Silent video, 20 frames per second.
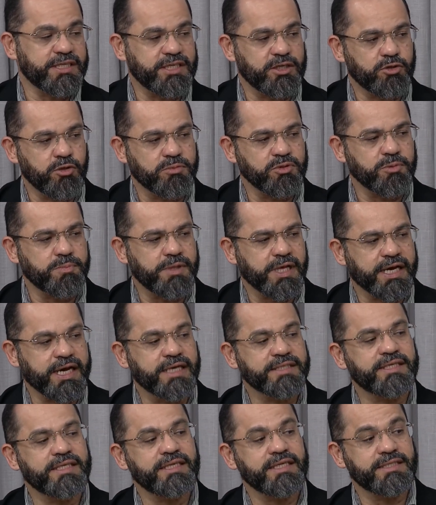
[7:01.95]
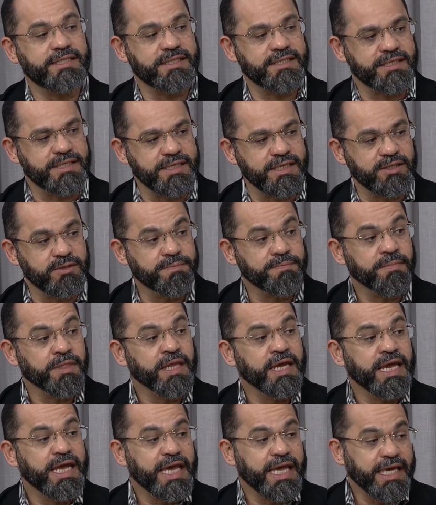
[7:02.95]
entre homens e mulheres, câncer de intestino.
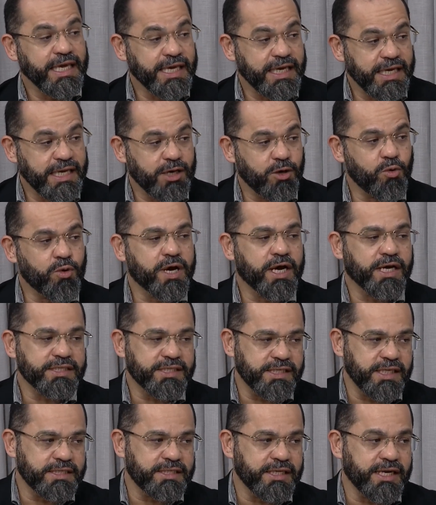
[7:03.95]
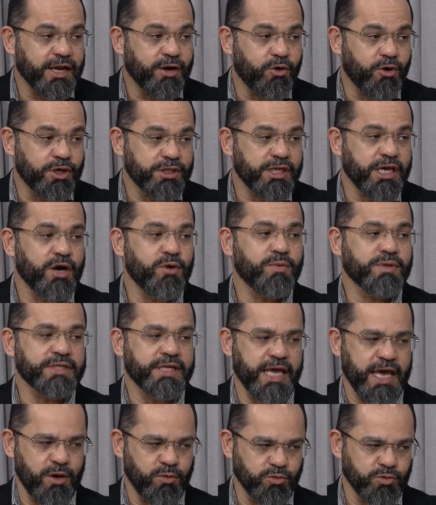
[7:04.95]
E o câncer de tireoide é,
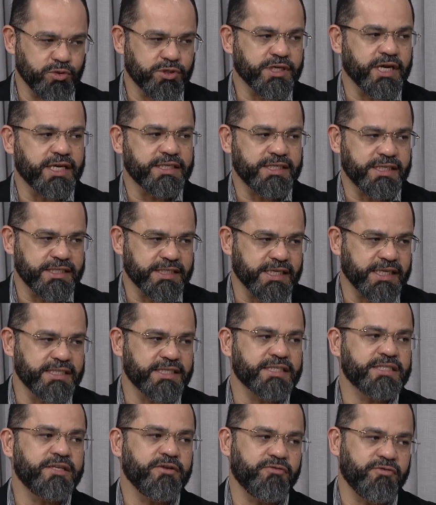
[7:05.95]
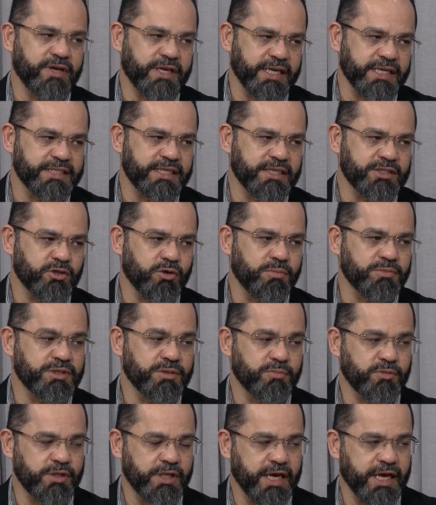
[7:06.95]
é um dos cânceres que existe diferença entre homens e
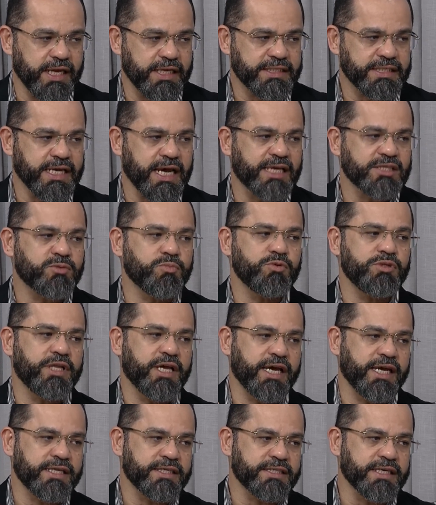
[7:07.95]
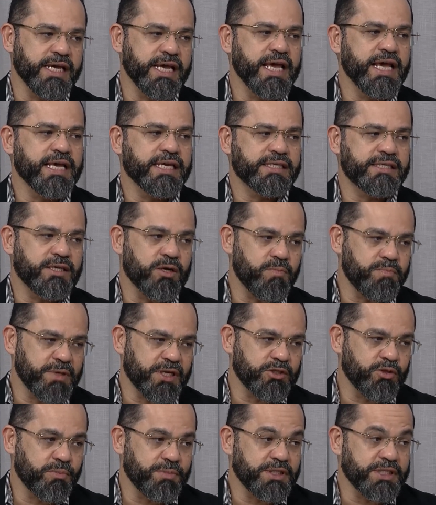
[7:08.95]
mulheres, as mulheres são
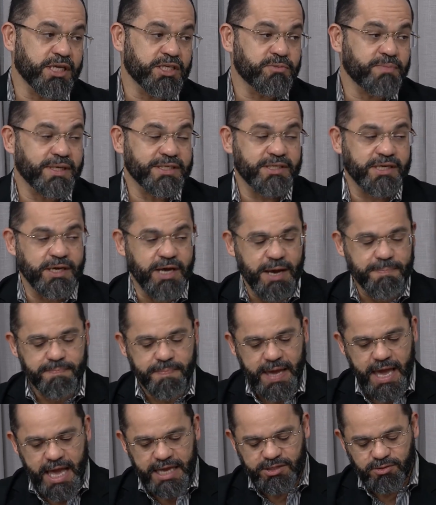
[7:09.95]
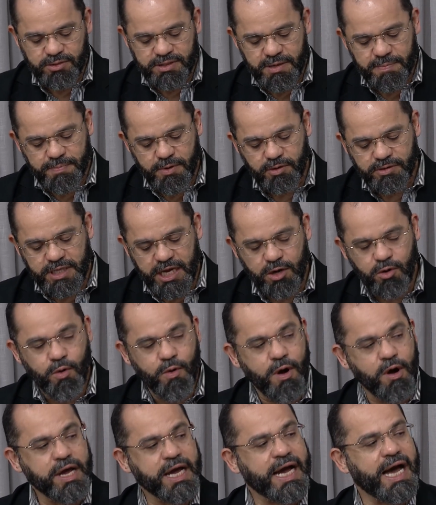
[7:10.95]
predominantes. Mas a, se você me perguntar
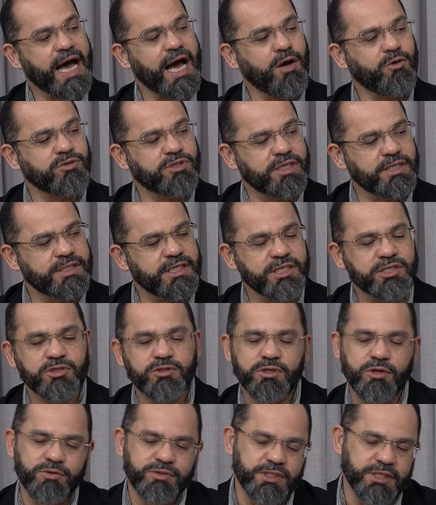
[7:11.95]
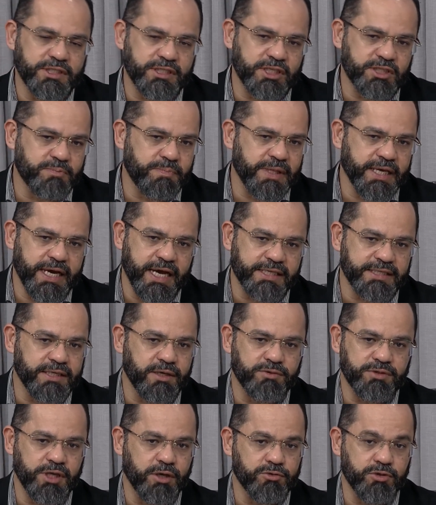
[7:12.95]
qual a causa disso, não, não existe, existe,
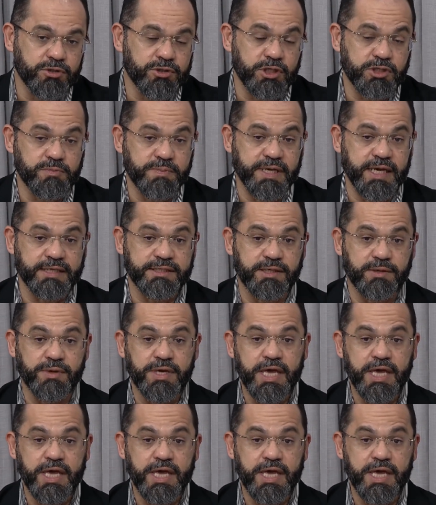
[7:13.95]
explicação. Não, não existe explicação.